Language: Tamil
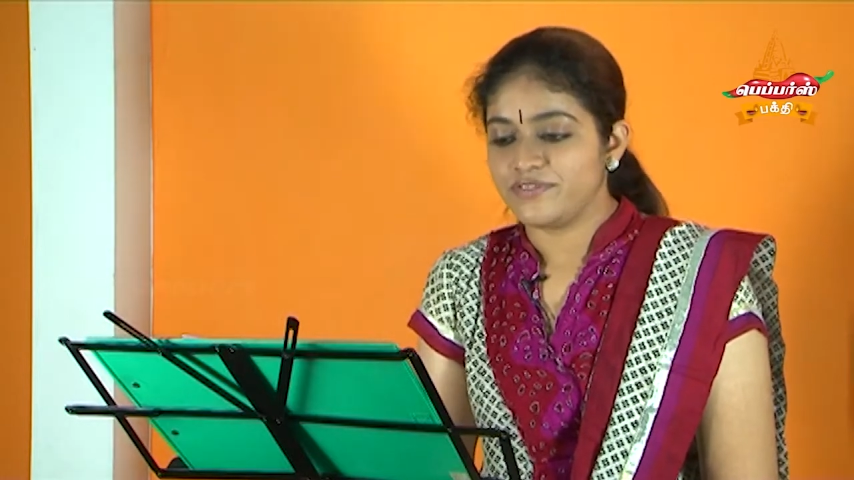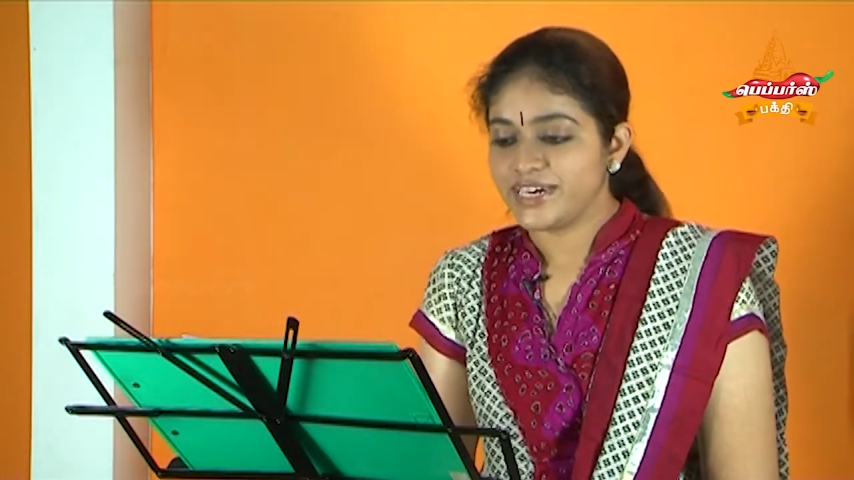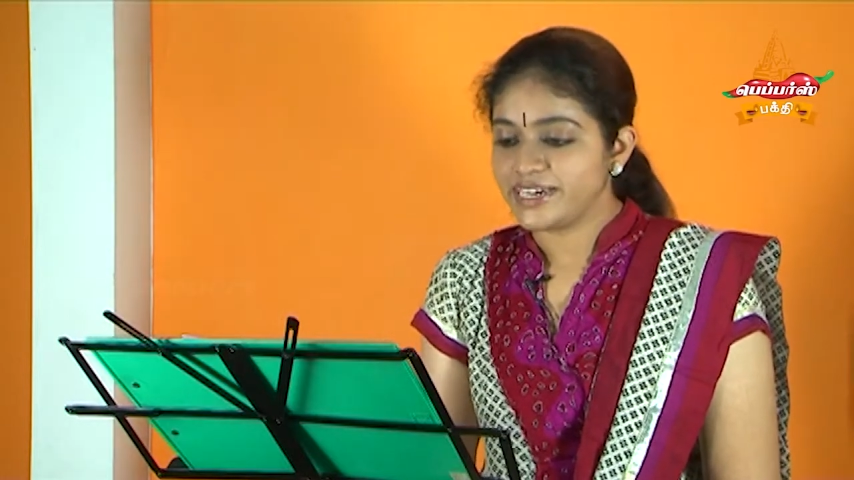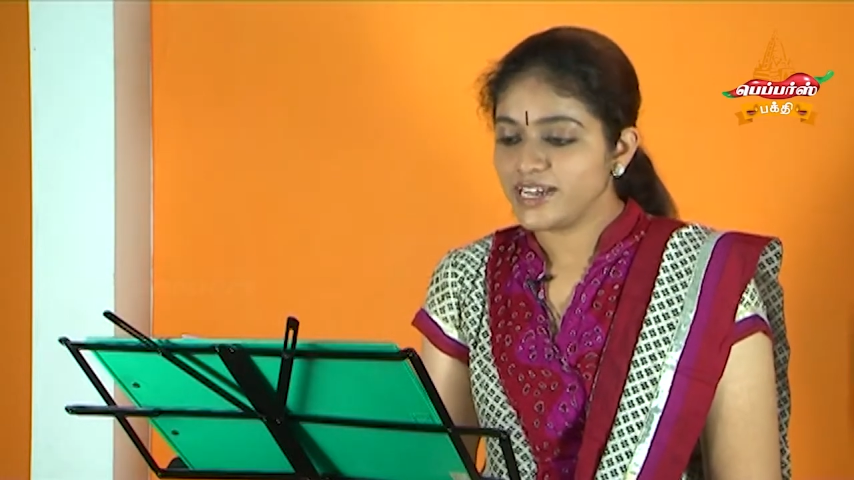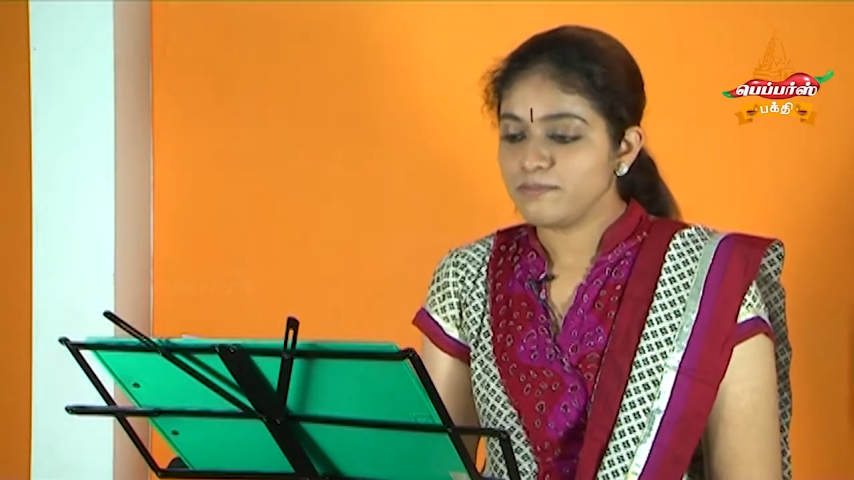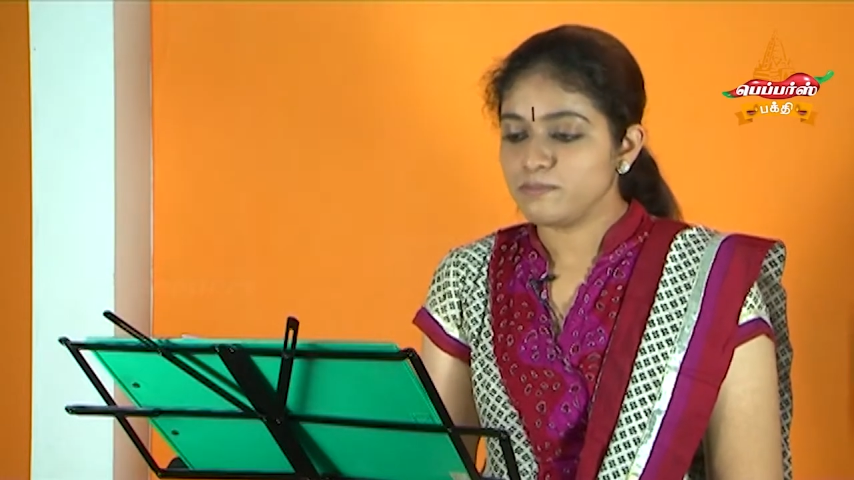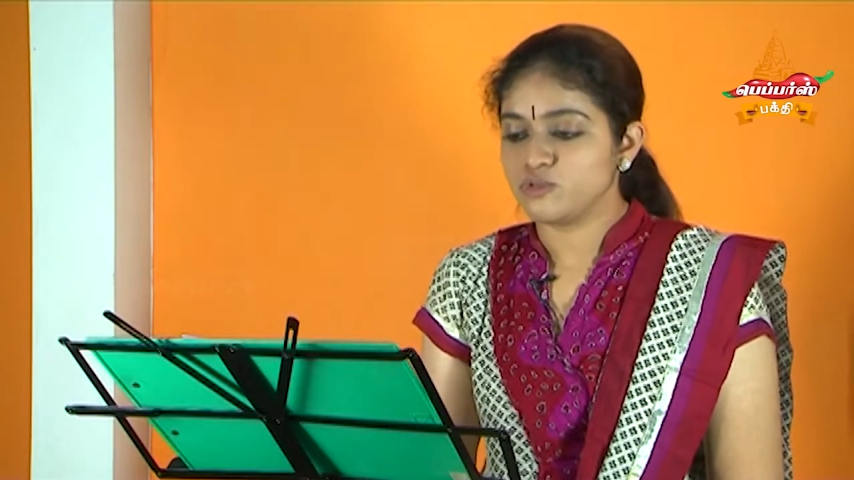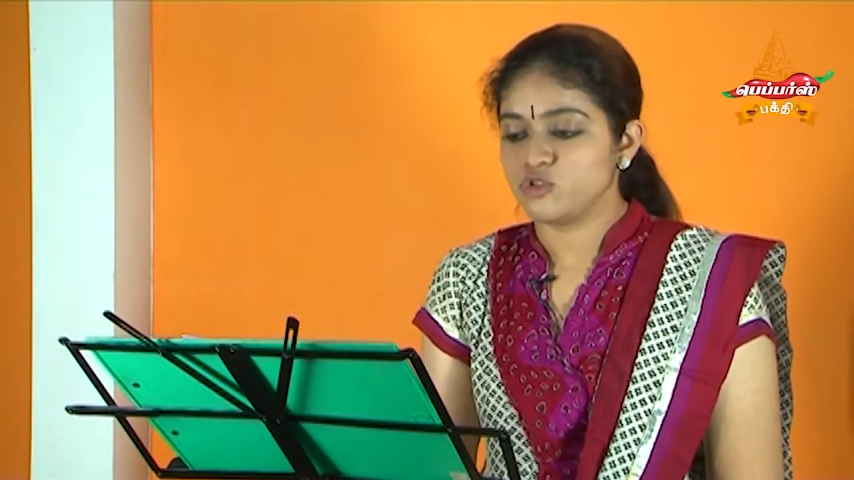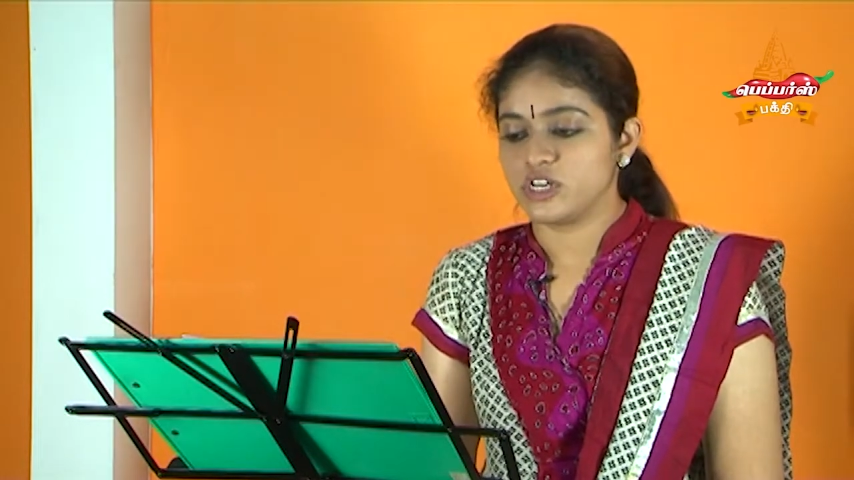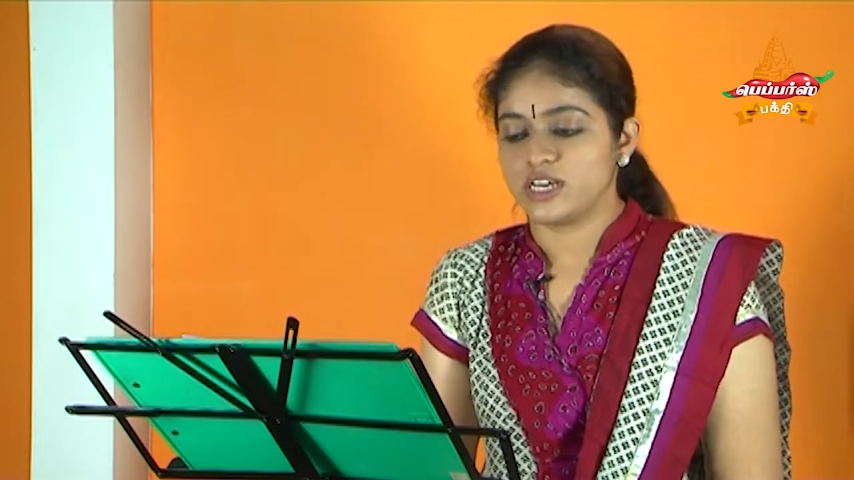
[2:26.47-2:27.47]
விட்டில்
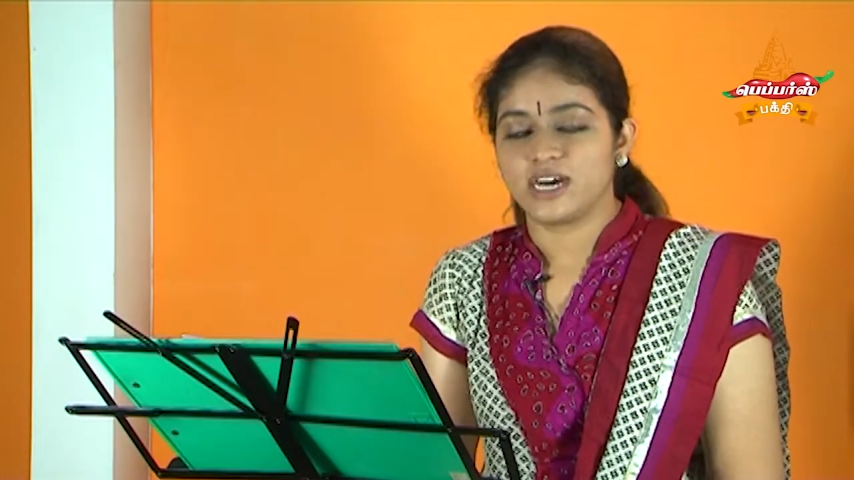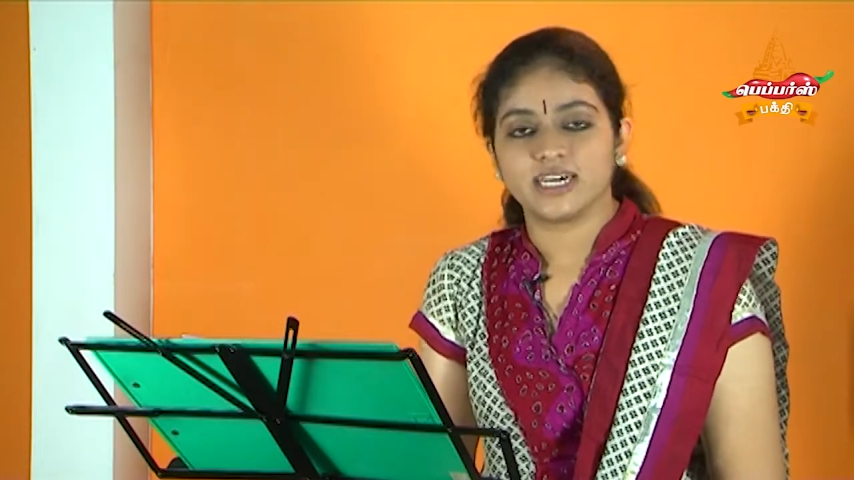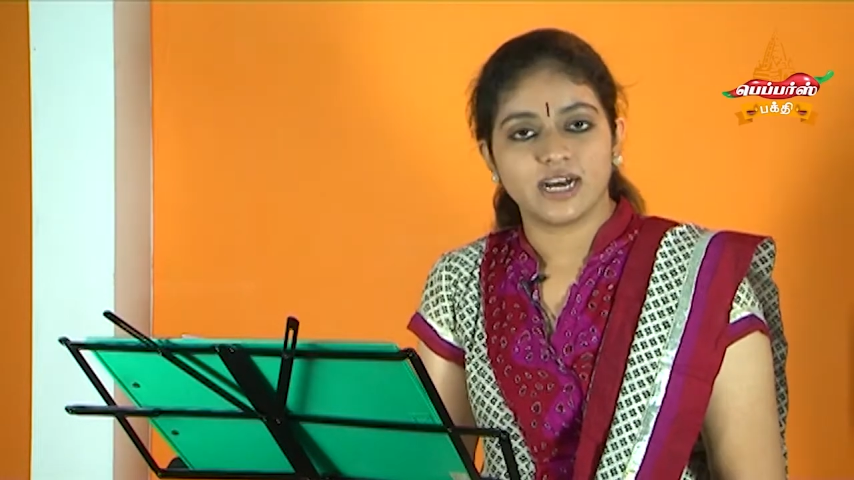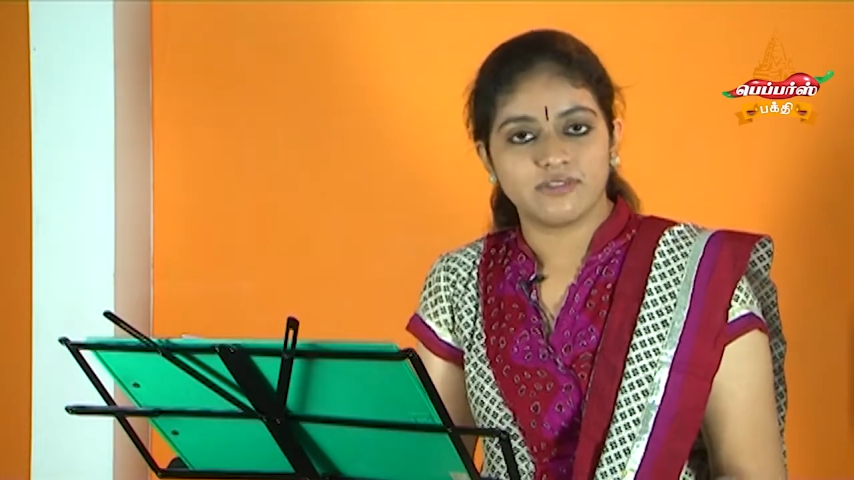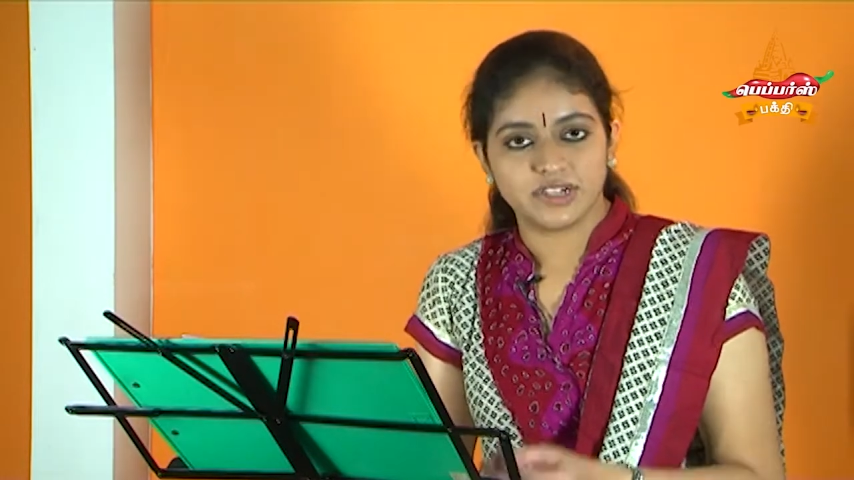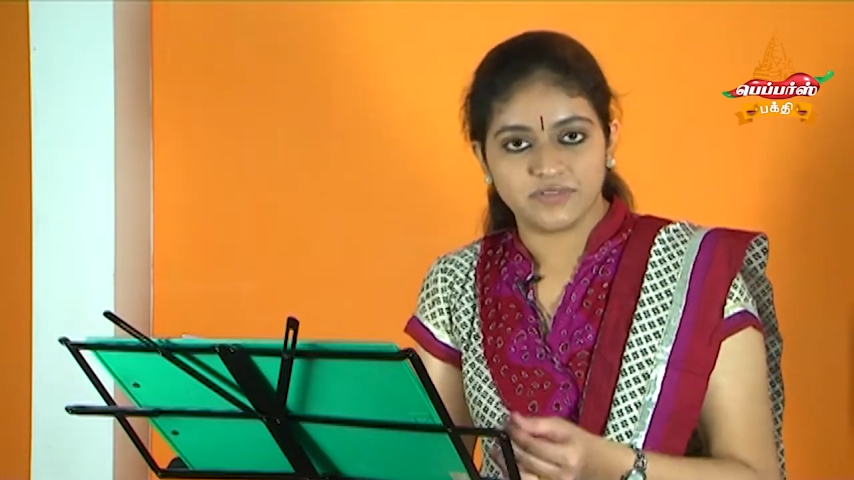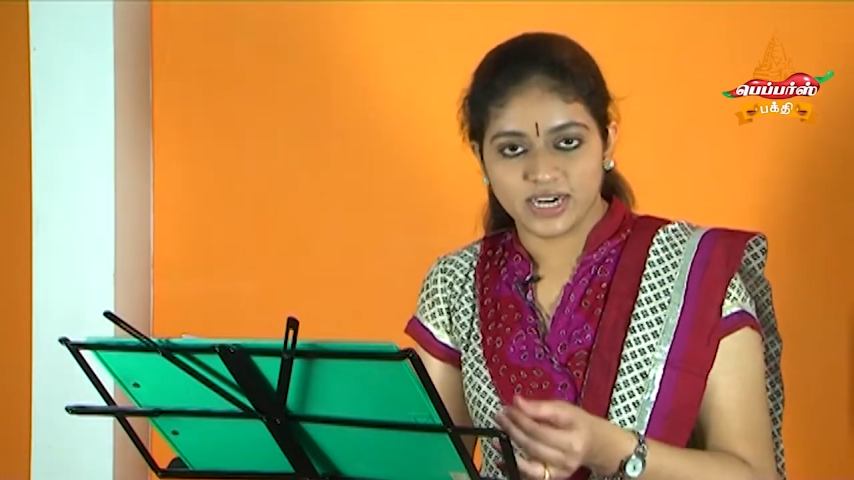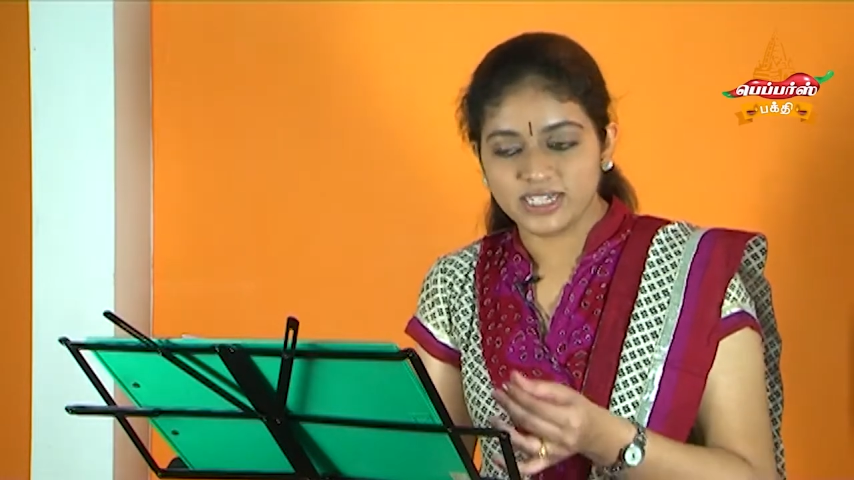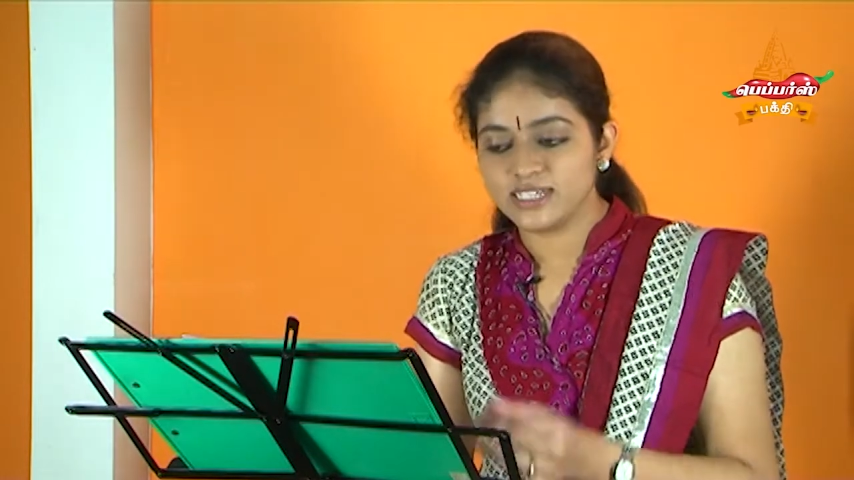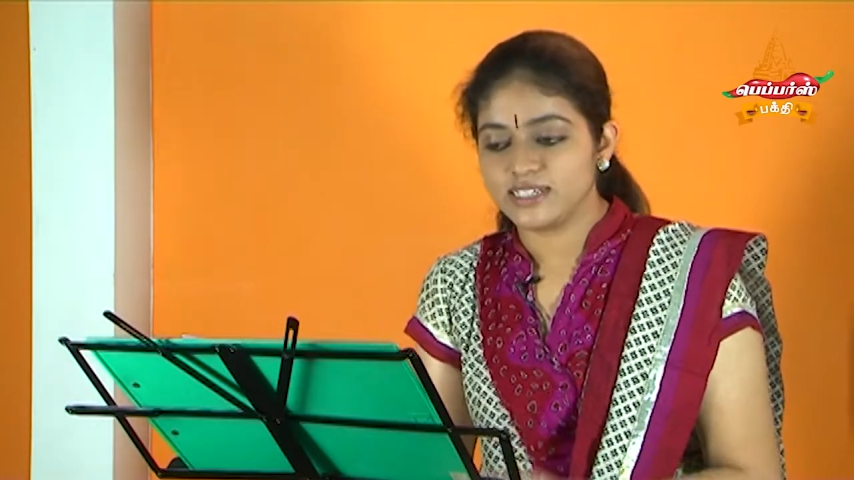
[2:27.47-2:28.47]
பூச்சி அதாவது
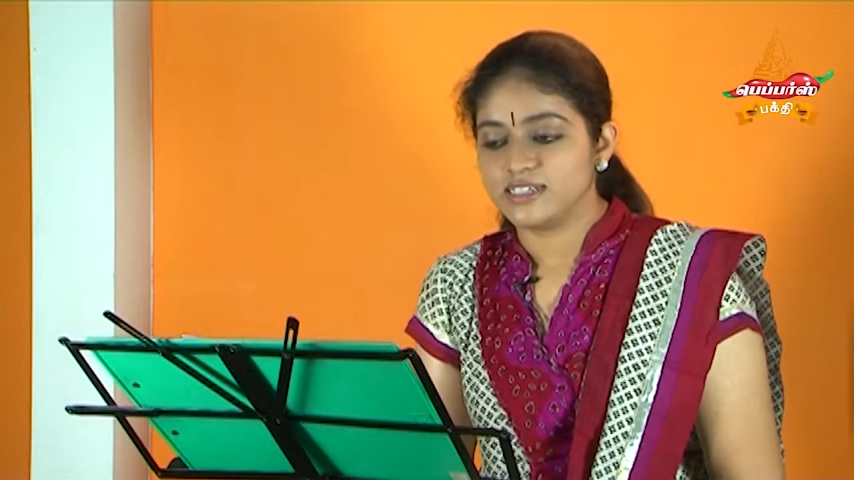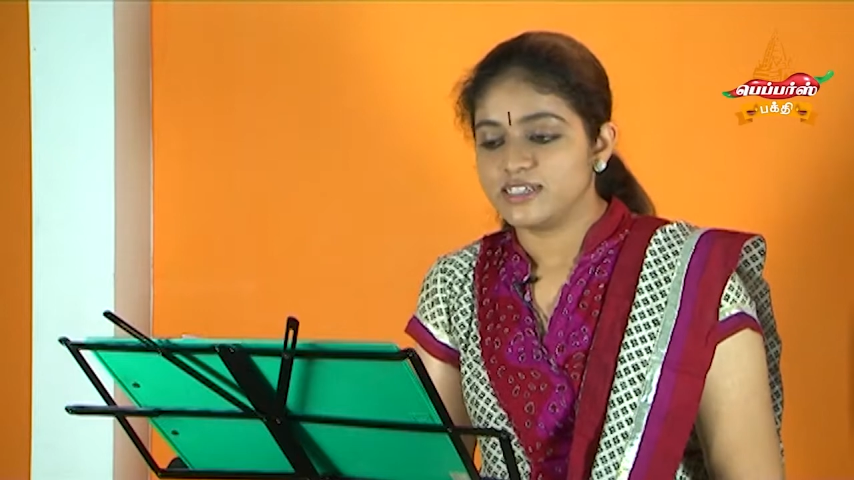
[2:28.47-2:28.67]
வண்டு